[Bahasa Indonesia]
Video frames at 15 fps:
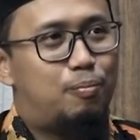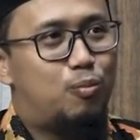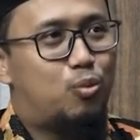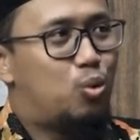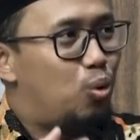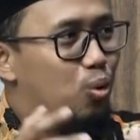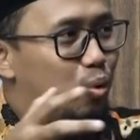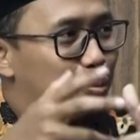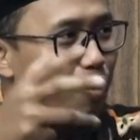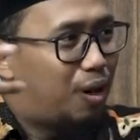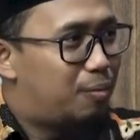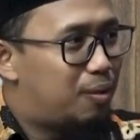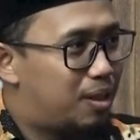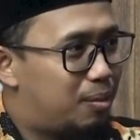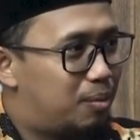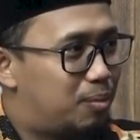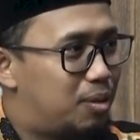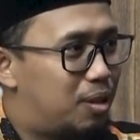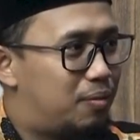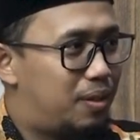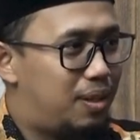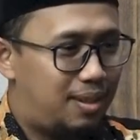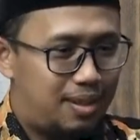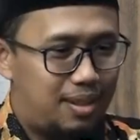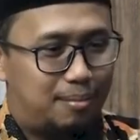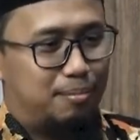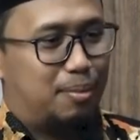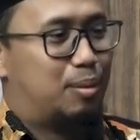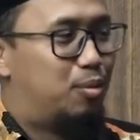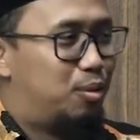seluruh pendapat Imam Syafi'i, ya
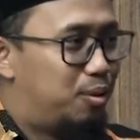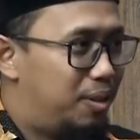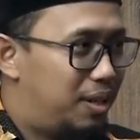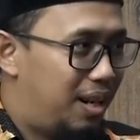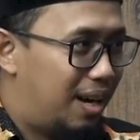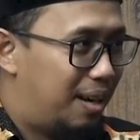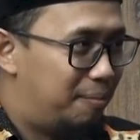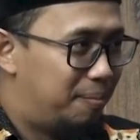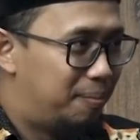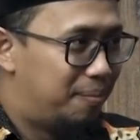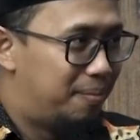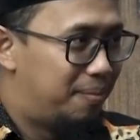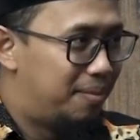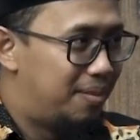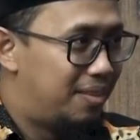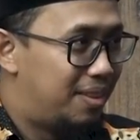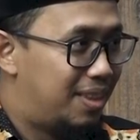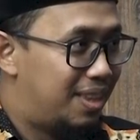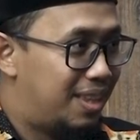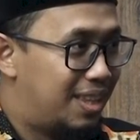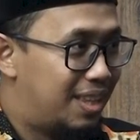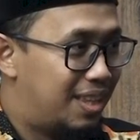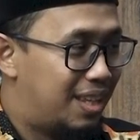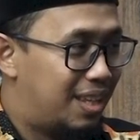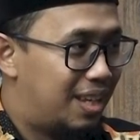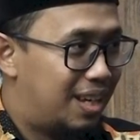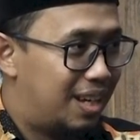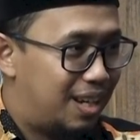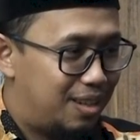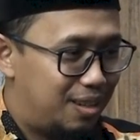empat buku inilah minimal ya
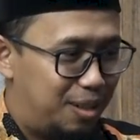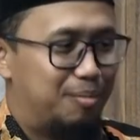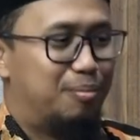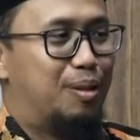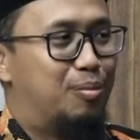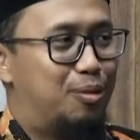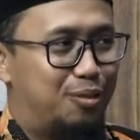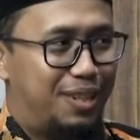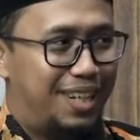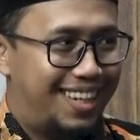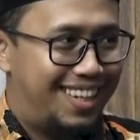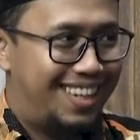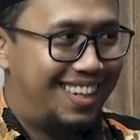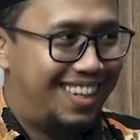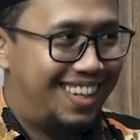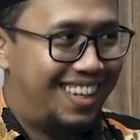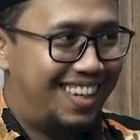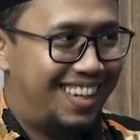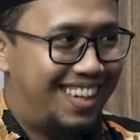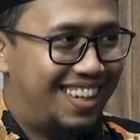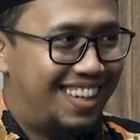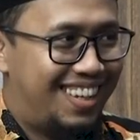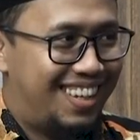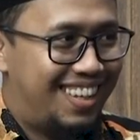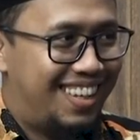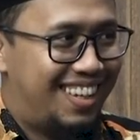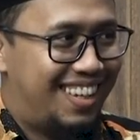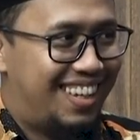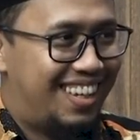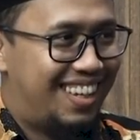Ya empat buku ini. Empat
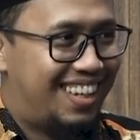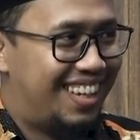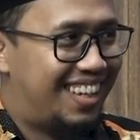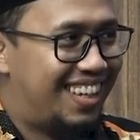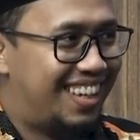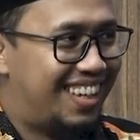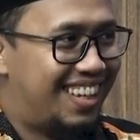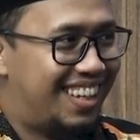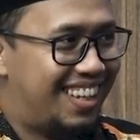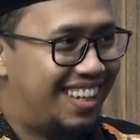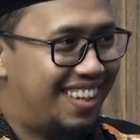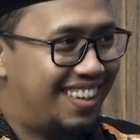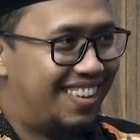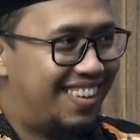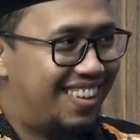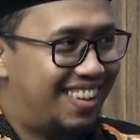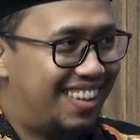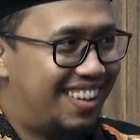bukan hanya empat buku kang.